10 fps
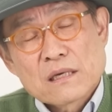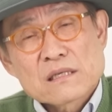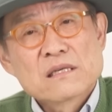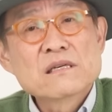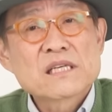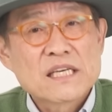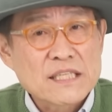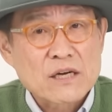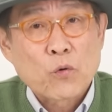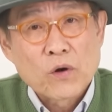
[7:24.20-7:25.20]
그
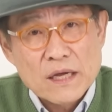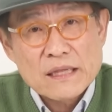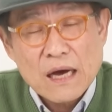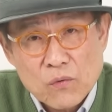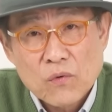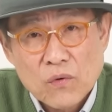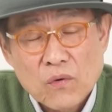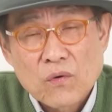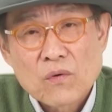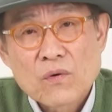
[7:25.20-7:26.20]
기세를
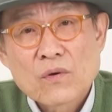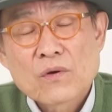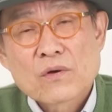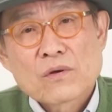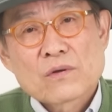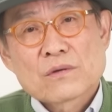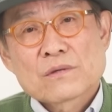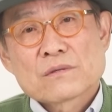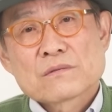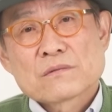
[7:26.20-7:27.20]
올라타고
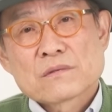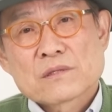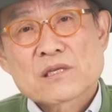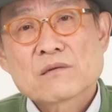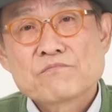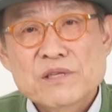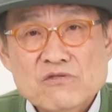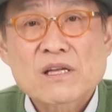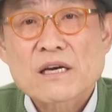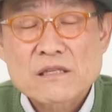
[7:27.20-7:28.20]
지금
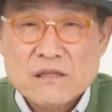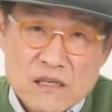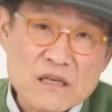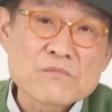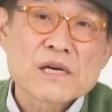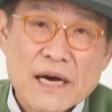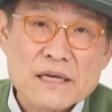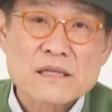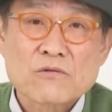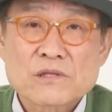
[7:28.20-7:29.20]
민주당에서 특검을
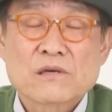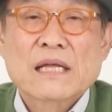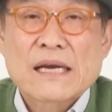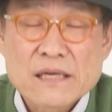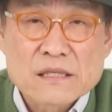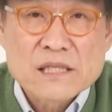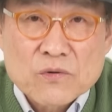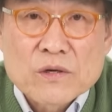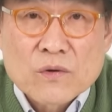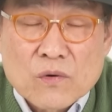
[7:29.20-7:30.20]
하겠다고 저 난리를
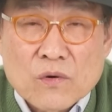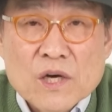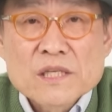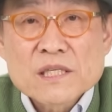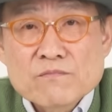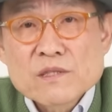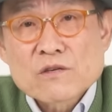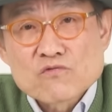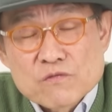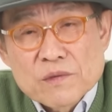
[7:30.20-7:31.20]
치고 있고
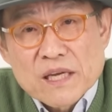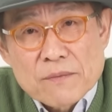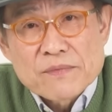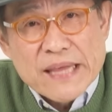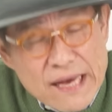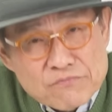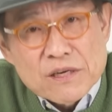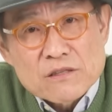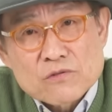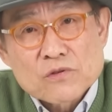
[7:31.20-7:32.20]
심지어 국민의힘
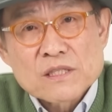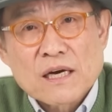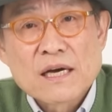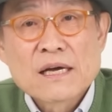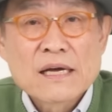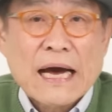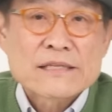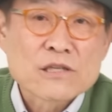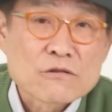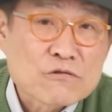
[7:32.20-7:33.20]
내부에서조차
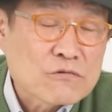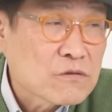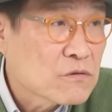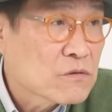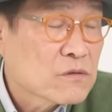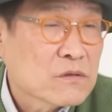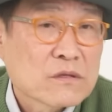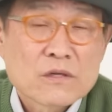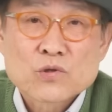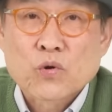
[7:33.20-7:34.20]
안철수,
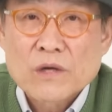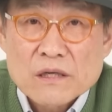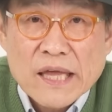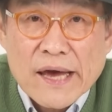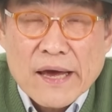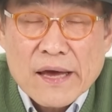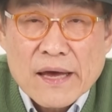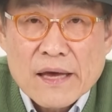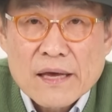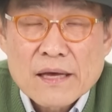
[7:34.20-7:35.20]
조경태,
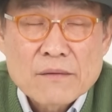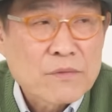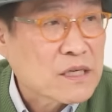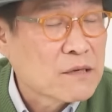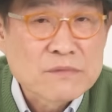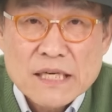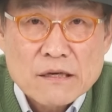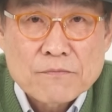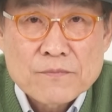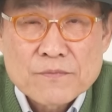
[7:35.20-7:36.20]
뭐
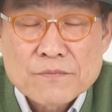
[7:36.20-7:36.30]
김재섭